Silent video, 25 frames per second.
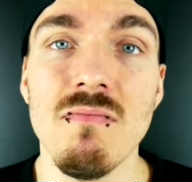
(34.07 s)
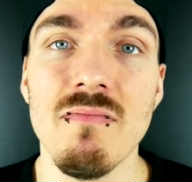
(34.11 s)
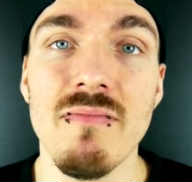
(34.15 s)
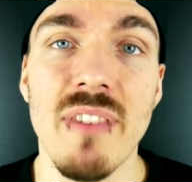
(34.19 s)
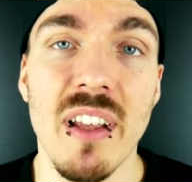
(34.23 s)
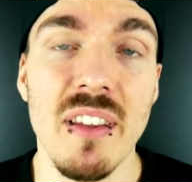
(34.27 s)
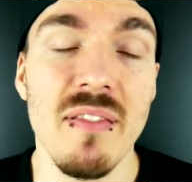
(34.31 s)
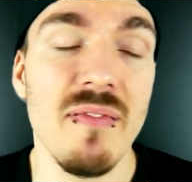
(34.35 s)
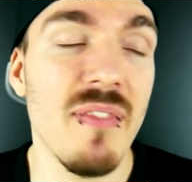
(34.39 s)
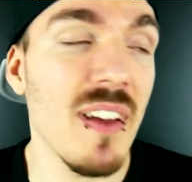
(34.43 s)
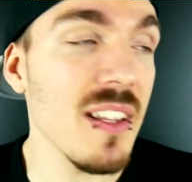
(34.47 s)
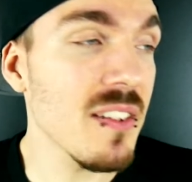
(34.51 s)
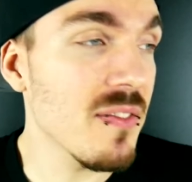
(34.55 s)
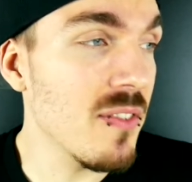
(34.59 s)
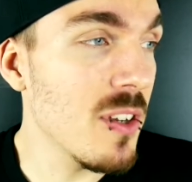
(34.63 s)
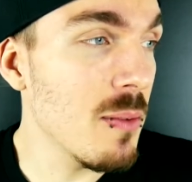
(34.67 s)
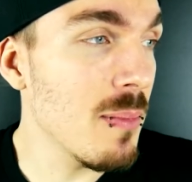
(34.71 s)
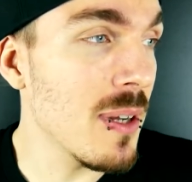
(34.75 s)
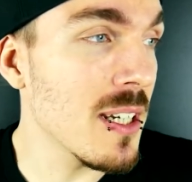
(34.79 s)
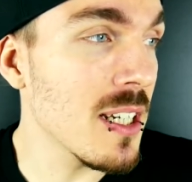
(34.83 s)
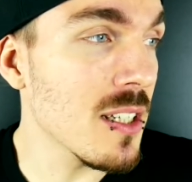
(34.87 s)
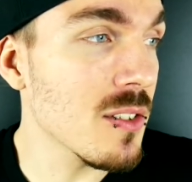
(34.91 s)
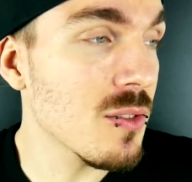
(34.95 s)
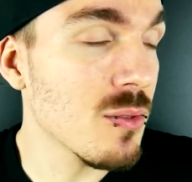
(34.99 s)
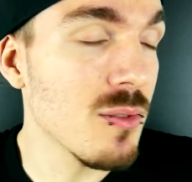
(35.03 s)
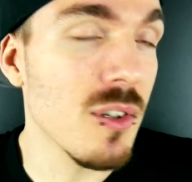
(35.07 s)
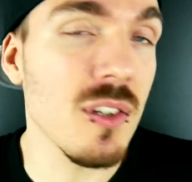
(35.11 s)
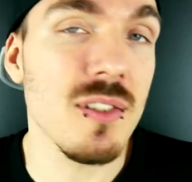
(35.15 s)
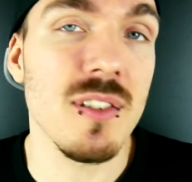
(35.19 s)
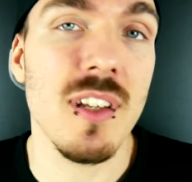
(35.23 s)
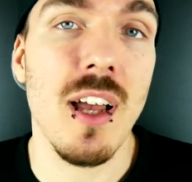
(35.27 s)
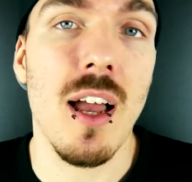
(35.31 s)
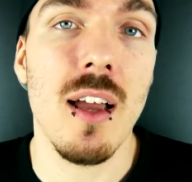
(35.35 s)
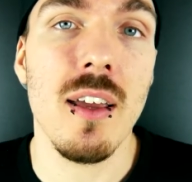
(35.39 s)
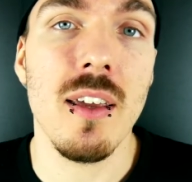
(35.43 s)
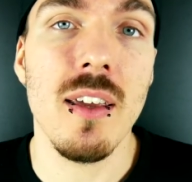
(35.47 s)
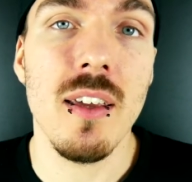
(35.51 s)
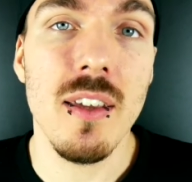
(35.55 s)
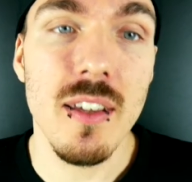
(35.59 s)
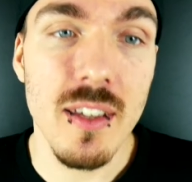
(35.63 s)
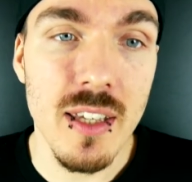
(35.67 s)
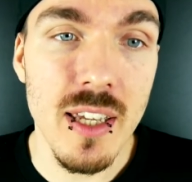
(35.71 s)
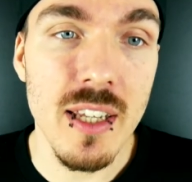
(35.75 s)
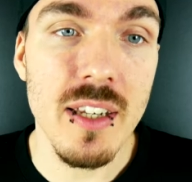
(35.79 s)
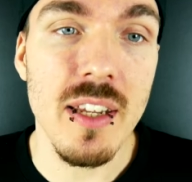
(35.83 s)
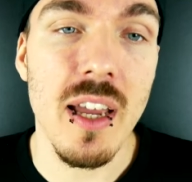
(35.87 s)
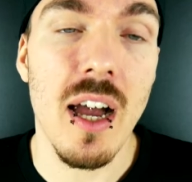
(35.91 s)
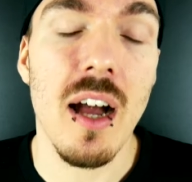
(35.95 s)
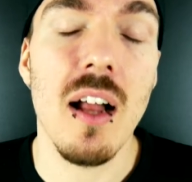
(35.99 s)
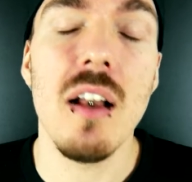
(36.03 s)
Was, was will man dazu noch sagen?
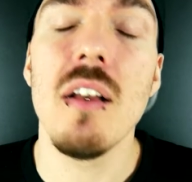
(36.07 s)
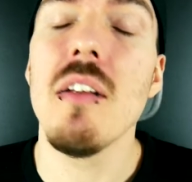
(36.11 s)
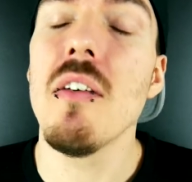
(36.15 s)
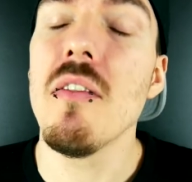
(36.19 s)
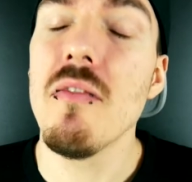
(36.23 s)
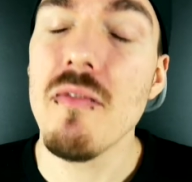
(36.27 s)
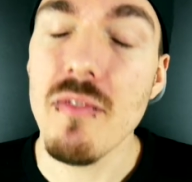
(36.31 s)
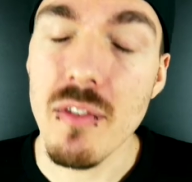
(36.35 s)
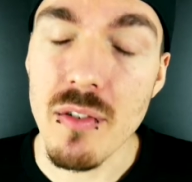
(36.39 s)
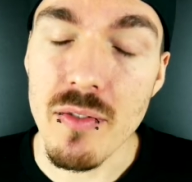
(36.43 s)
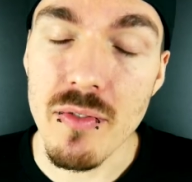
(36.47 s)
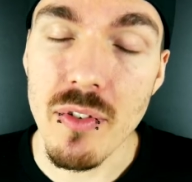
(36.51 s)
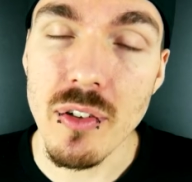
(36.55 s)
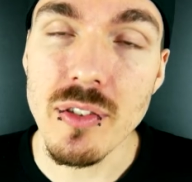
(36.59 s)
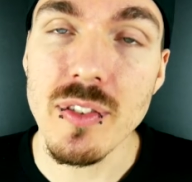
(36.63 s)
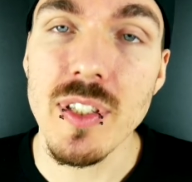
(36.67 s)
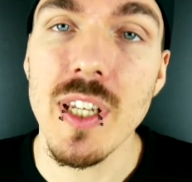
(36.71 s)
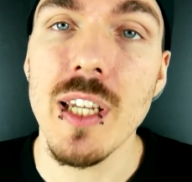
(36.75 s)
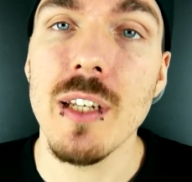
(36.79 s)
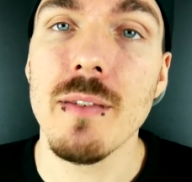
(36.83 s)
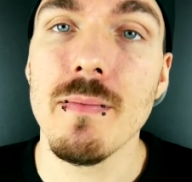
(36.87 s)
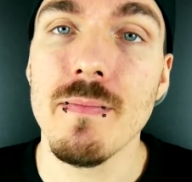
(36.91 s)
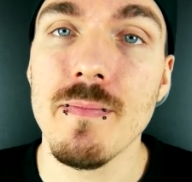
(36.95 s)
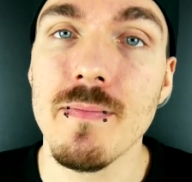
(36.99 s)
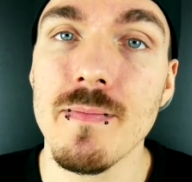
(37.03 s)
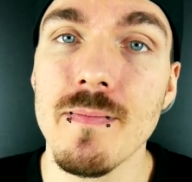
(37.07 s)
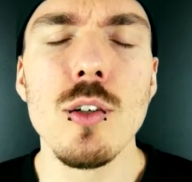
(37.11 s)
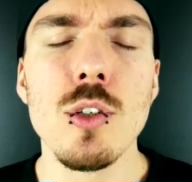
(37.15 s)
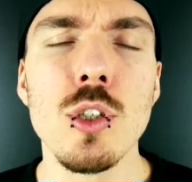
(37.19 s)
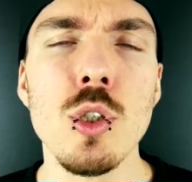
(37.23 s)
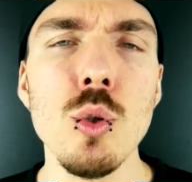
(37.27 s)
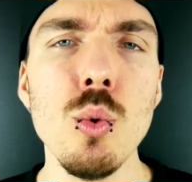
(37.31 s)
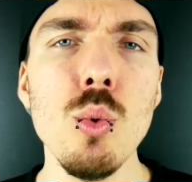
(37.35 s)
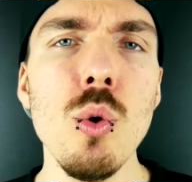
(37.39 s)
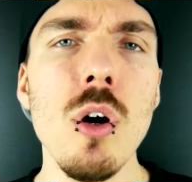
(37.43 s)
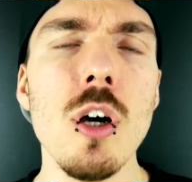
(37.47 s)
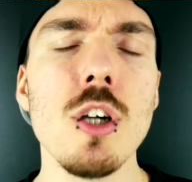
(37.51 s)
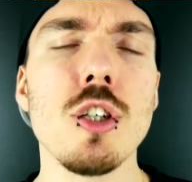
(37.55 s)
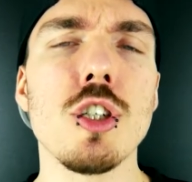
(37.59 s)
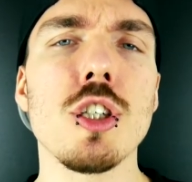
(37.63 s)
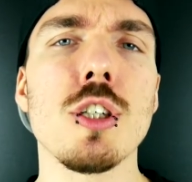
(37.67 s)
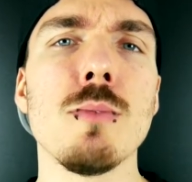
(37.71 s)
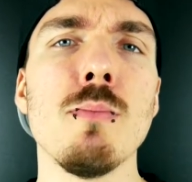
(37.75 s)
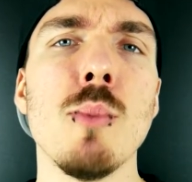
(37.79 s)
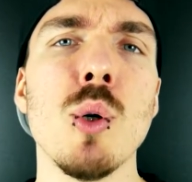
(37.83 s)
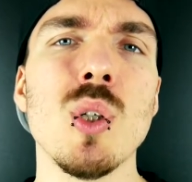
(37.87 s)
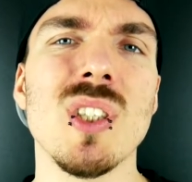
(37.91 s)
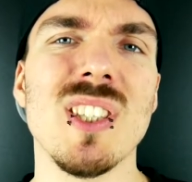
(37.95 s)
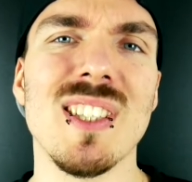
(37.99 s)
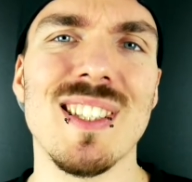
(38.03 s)
Genial, 5 von 10. Du
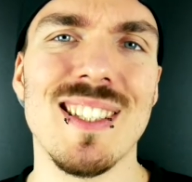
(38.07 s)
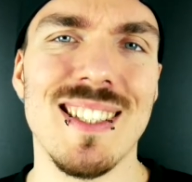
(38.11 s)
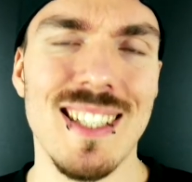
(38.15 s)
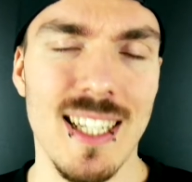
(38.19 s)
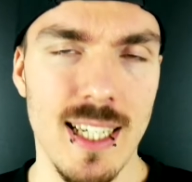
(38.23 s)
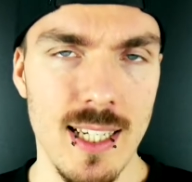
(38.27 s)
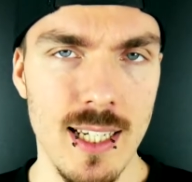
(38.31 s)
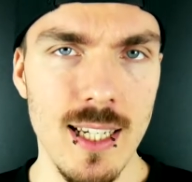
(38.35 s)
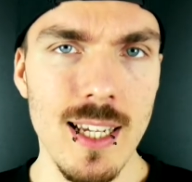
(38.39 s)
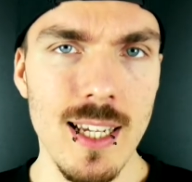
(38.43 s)
Schmutz.